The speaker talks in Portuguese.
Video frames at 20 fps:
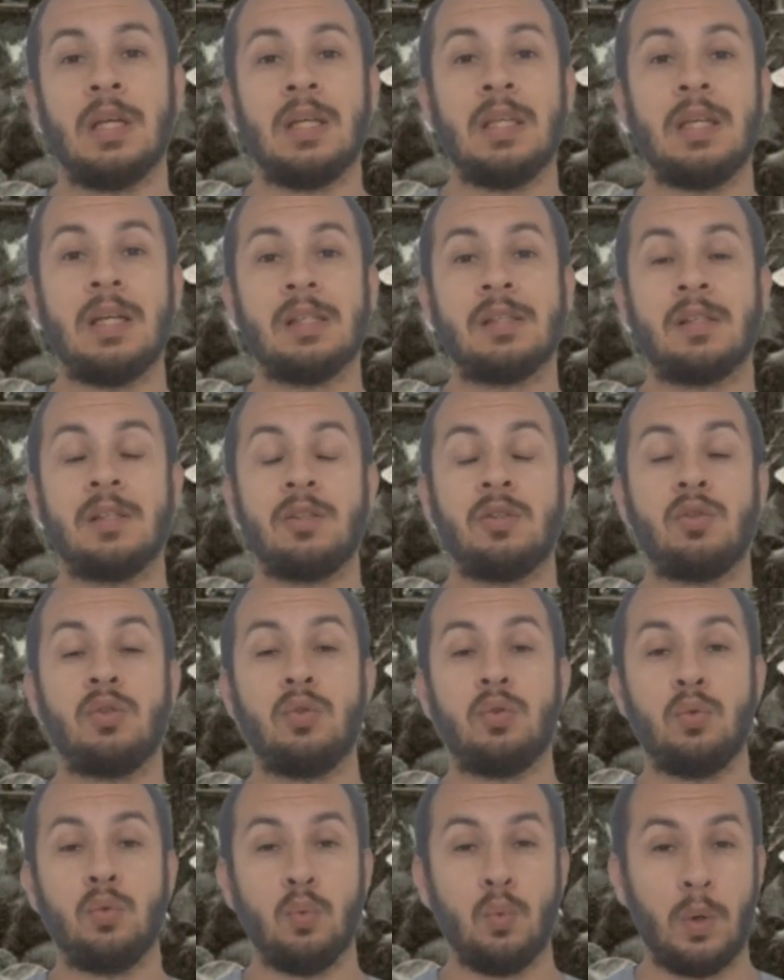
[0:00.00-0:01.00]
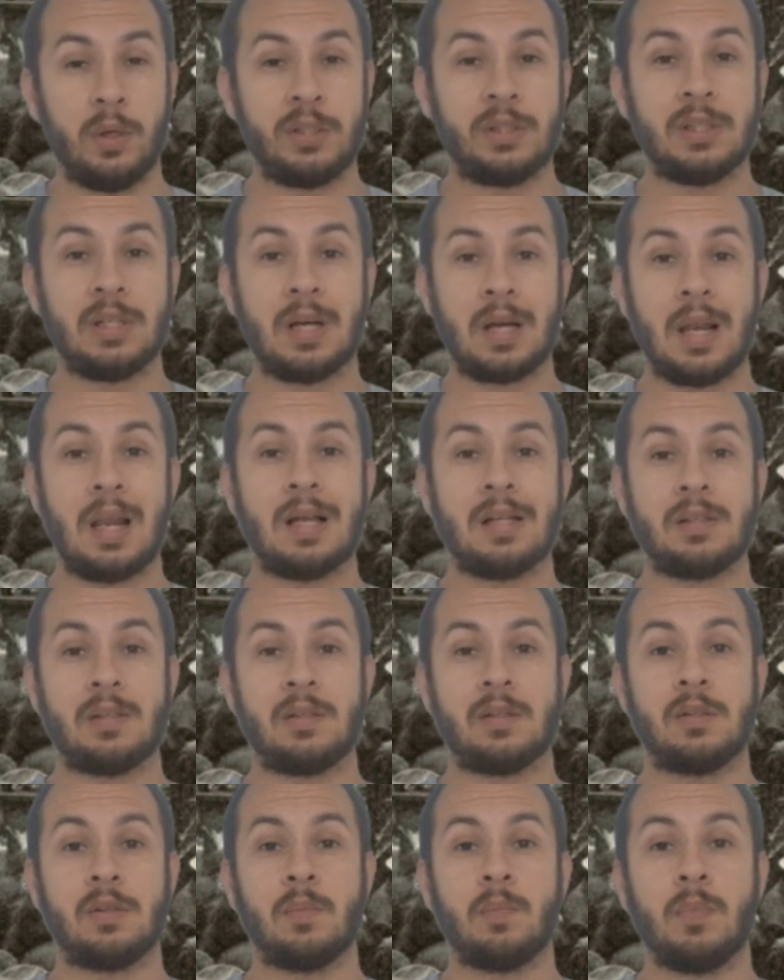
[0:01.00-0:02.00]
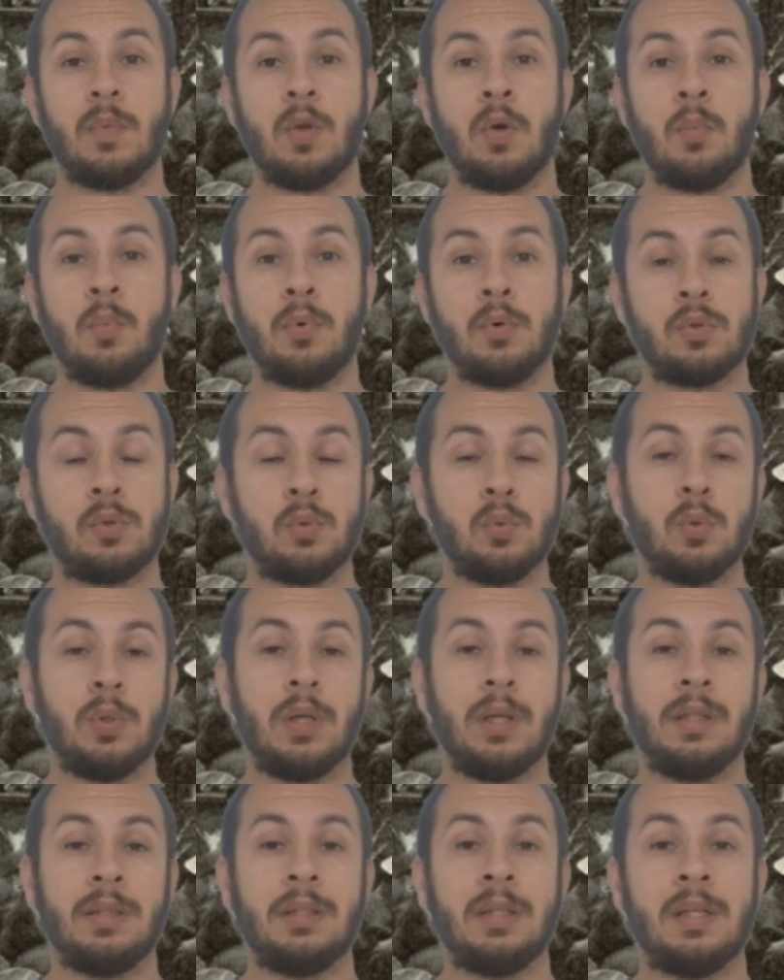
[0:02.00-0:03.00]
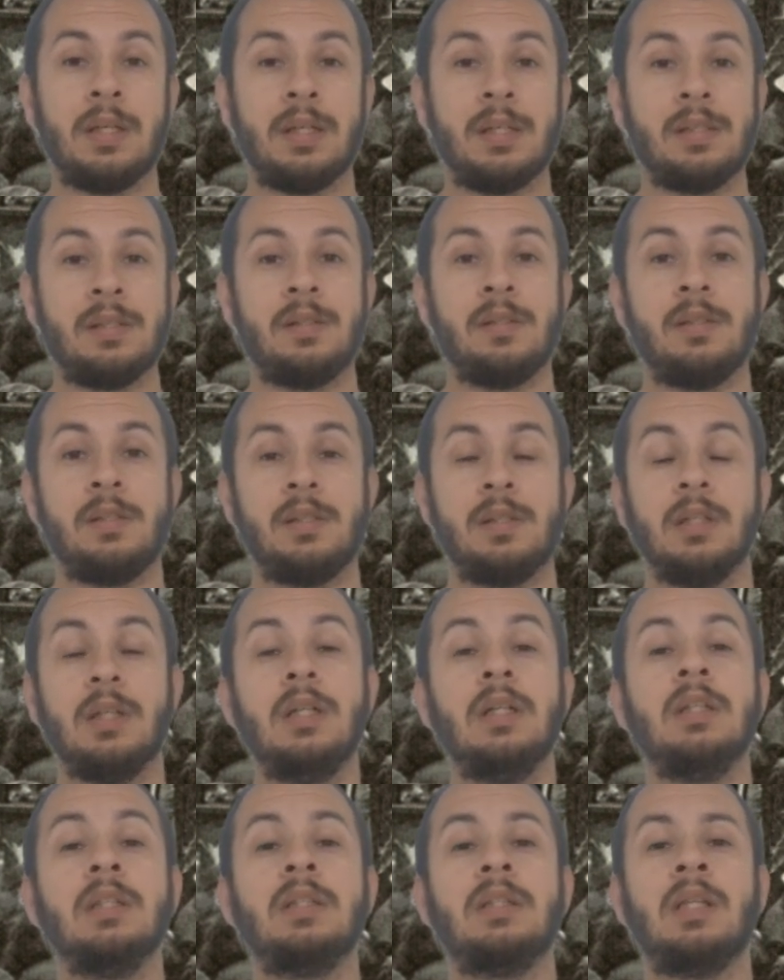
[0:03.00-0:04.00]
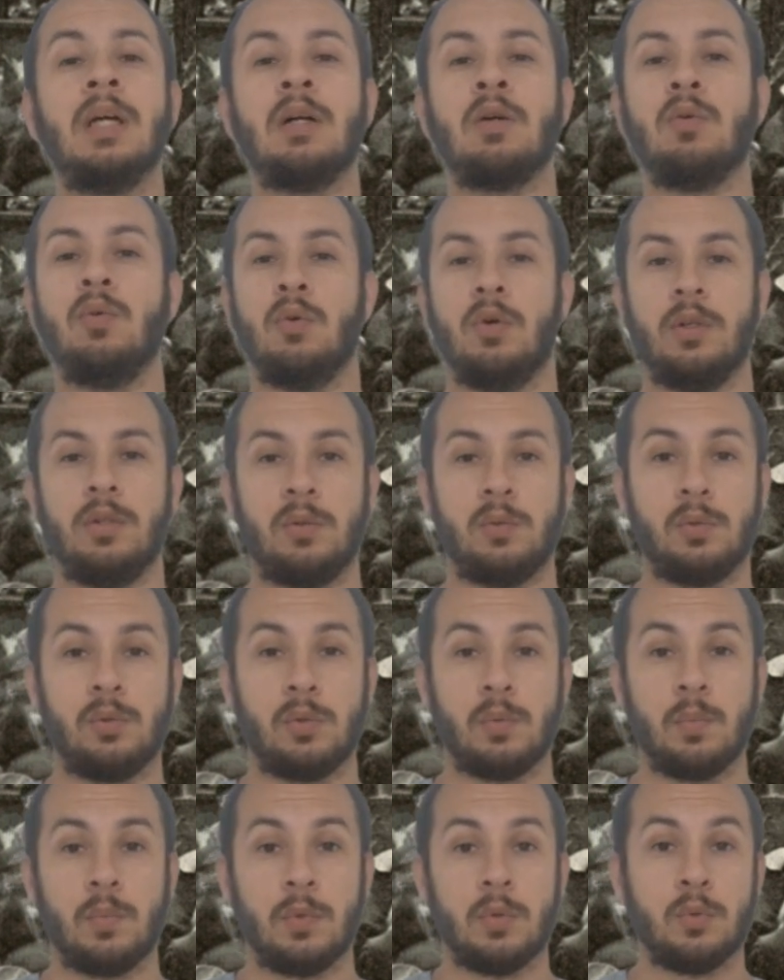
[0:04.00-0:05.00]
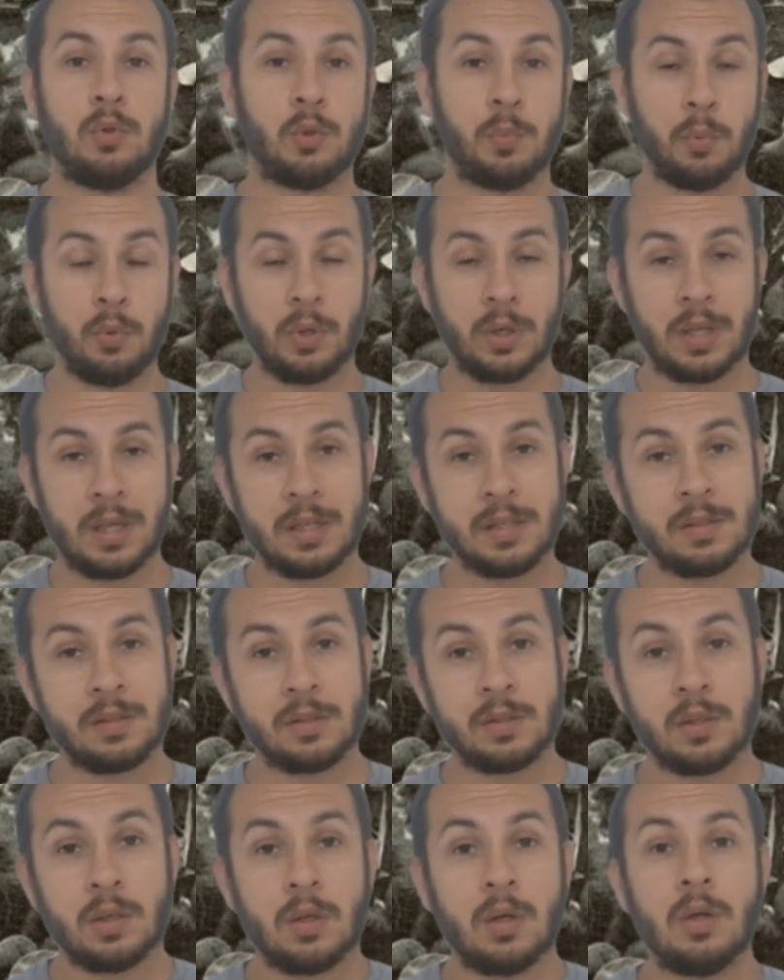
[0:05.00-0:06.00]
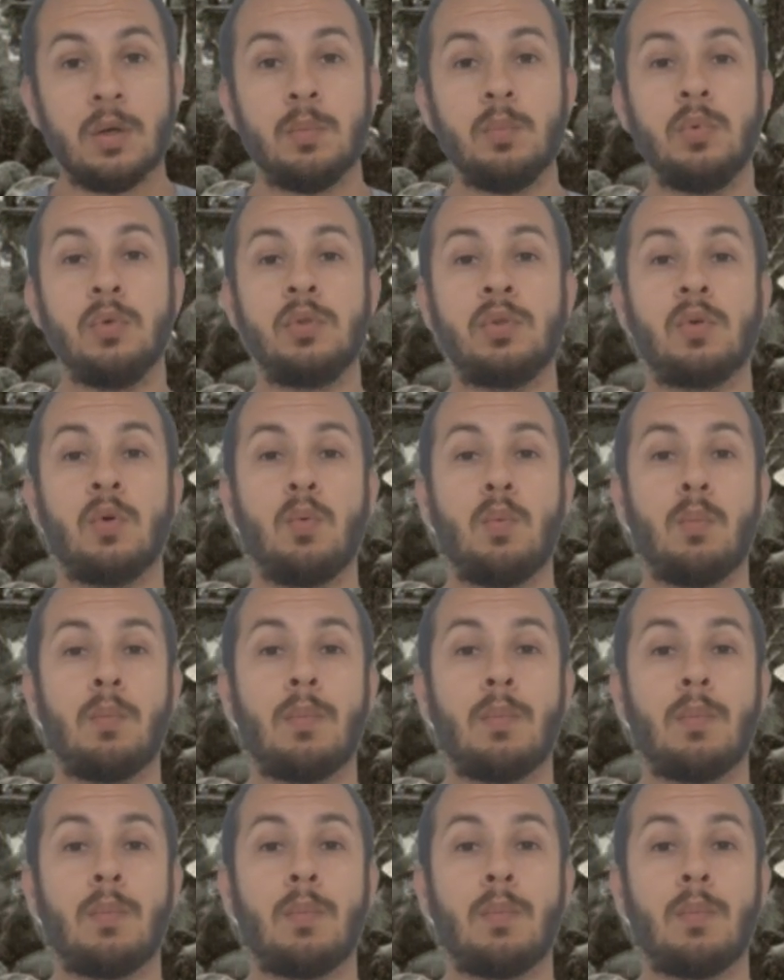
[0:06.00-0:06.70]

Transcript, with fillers: E essas duas classes possuem interesses antagônicos. Os burgueses buscam